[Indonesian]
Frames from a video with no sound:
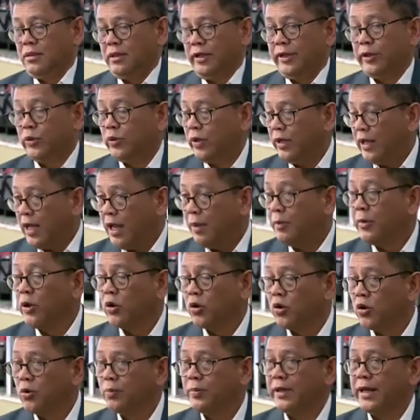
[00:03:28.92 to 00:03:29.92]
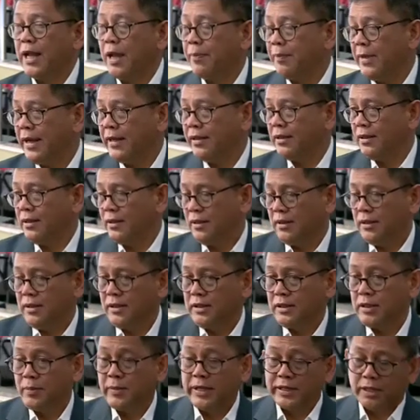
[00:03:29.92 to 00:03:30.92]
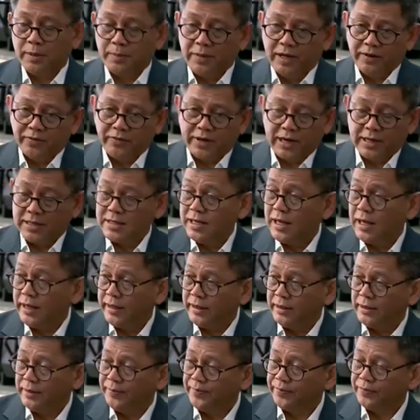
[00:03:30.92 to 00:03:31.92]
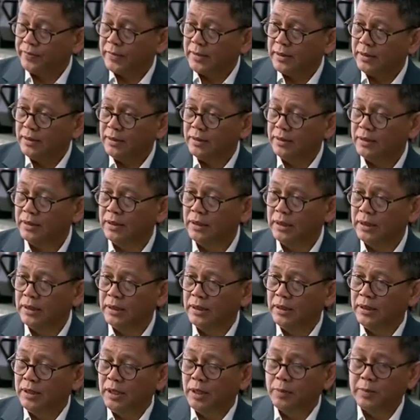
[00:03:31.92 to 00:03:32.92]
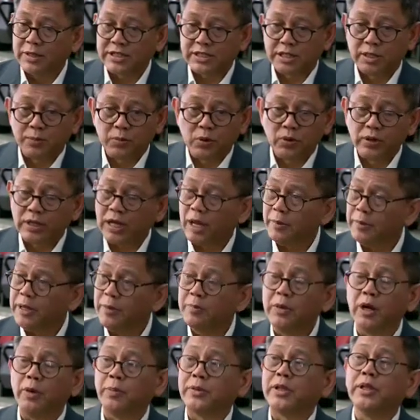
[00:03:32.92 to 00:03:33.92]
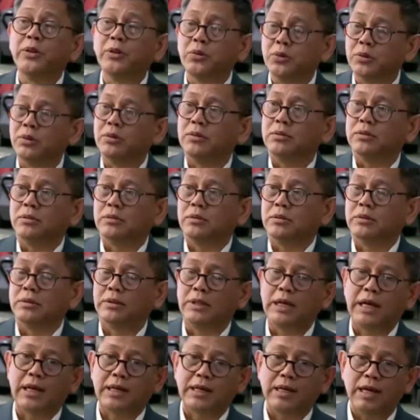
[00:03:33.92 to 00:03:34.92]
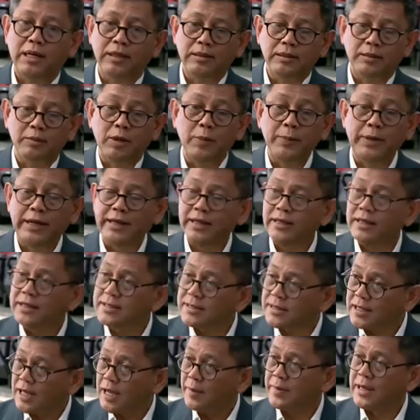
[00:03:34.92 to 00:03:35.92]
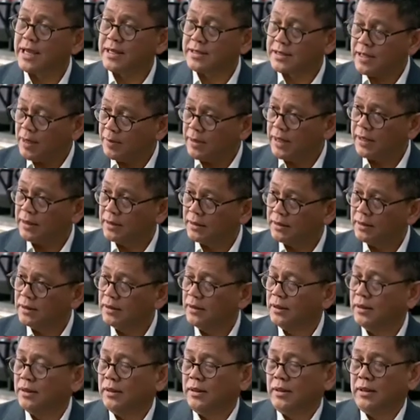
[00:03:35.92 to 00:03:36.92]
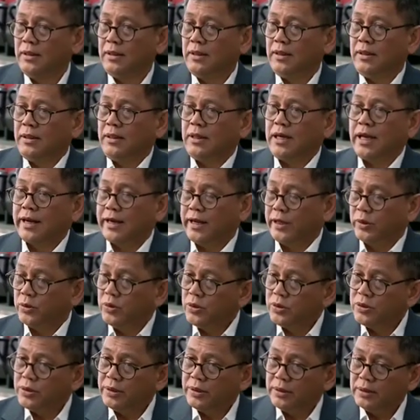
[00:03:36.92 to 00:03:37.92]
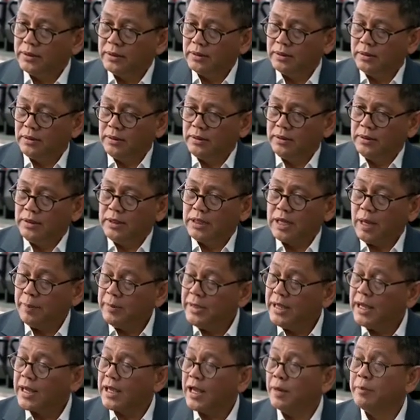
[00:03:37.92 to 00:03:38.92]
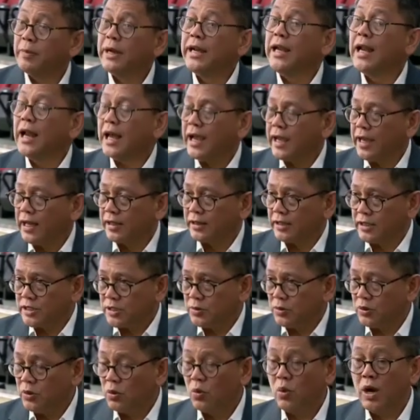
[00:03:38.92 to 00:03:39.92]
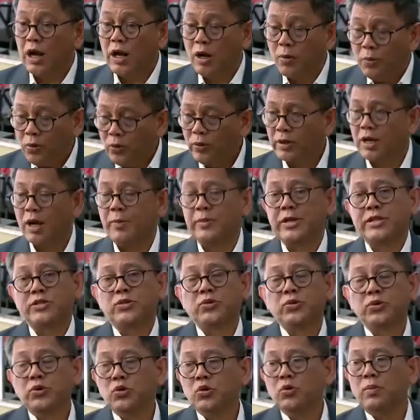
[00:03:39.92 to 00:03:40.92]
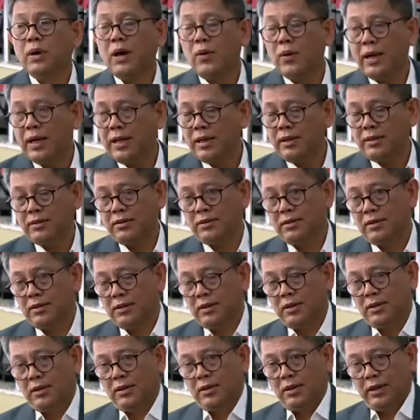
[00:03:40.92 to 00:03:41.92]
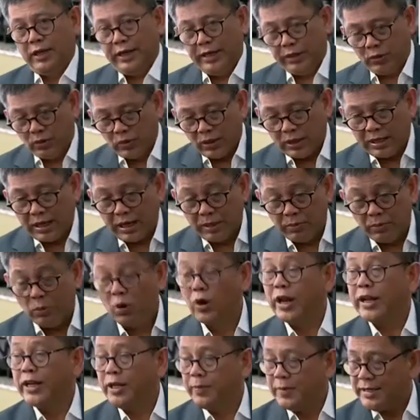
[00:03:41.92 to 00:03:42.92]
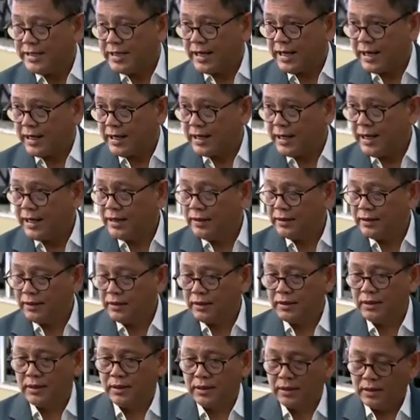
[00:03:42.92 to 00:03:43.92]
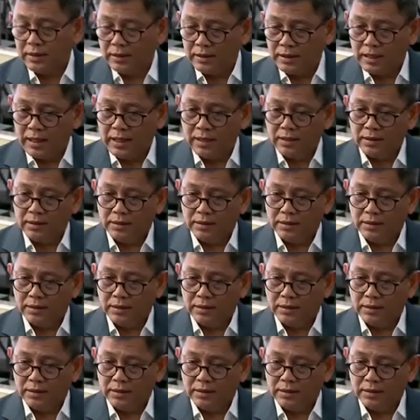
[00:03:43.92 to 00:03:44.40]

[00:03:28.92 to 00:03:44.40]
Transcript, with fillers: Itu adalah menurut pendapat eh, teman-teman uh, fraksi lain. Meskipun kami belum tentu akan memiliki sikap yang sama. Karena itu kami akan menilai hal tersebut walaupun kami setuju bahwa itu akan boleh dibicarakan uh,